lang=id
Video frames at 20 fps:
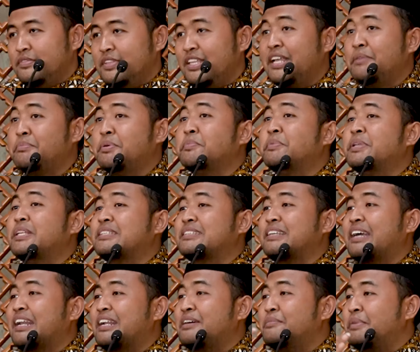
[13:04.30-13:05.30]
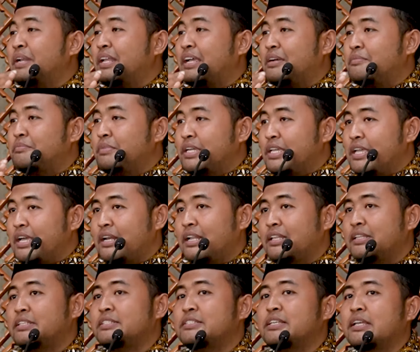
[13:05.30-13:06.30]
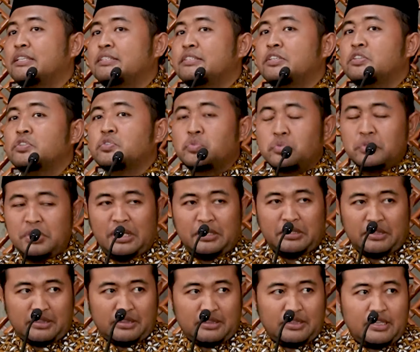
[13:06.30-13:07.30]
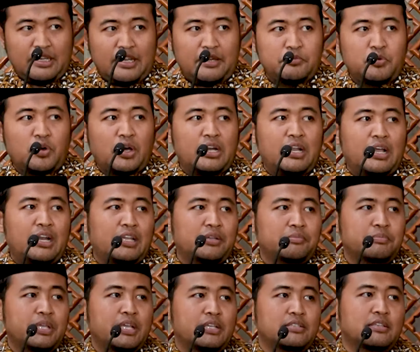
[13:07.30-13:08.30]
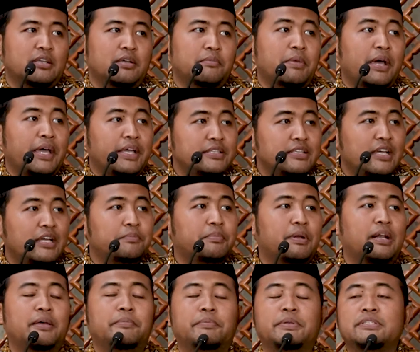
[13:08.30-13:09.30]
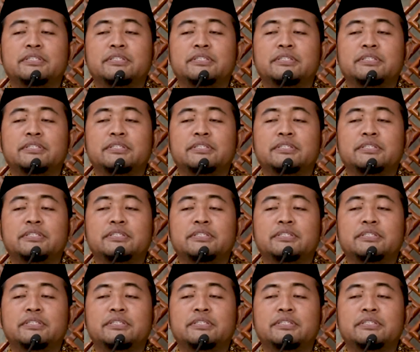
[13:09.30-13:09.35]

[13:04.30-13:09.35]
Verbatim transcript: Jadi apabila sekarang mereka mengkhianati janji, sudah tidak bukan hal yang biasa. Makanya jangan pernah